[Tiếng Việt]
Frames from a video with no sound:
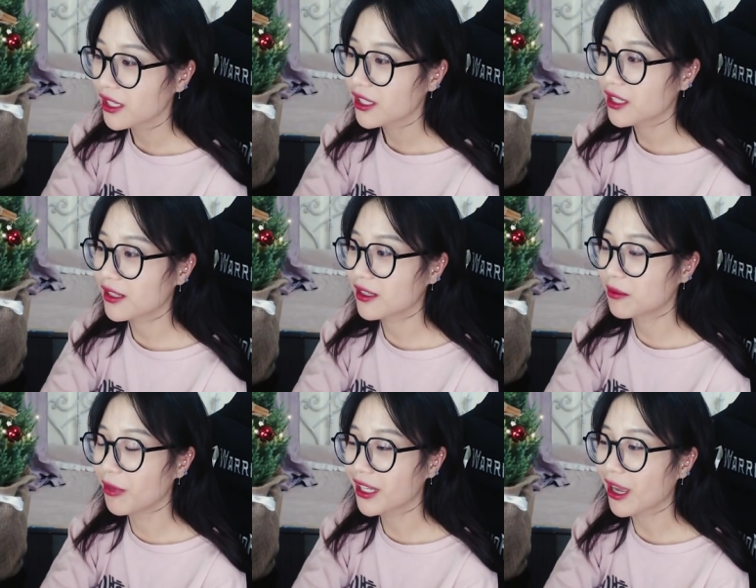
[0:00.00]

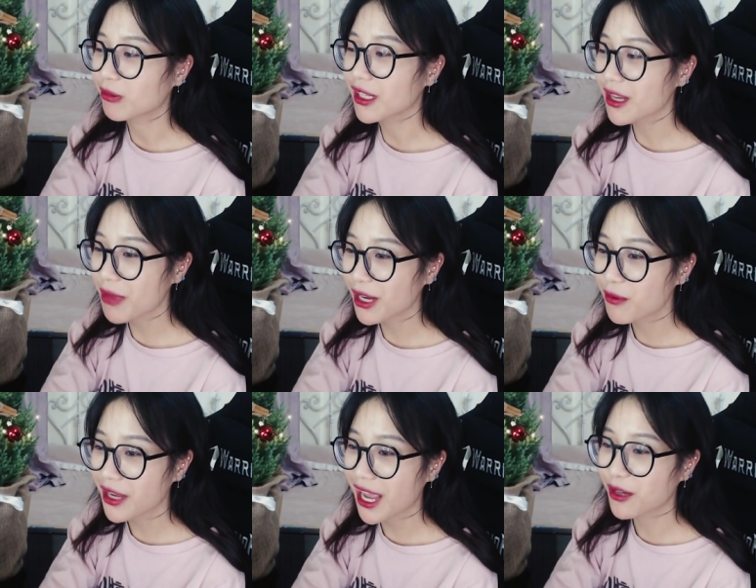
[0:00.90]
uh, mình cảm thấy năm
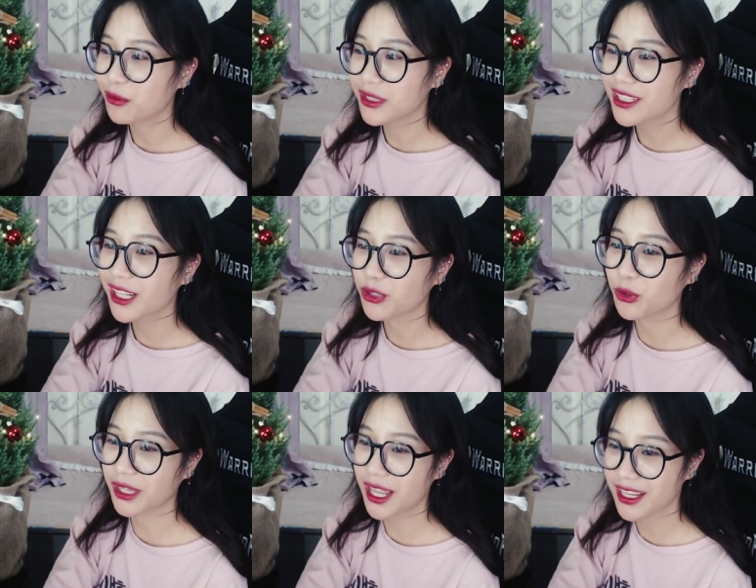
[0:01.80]
2022 của mình rất là tồi tệ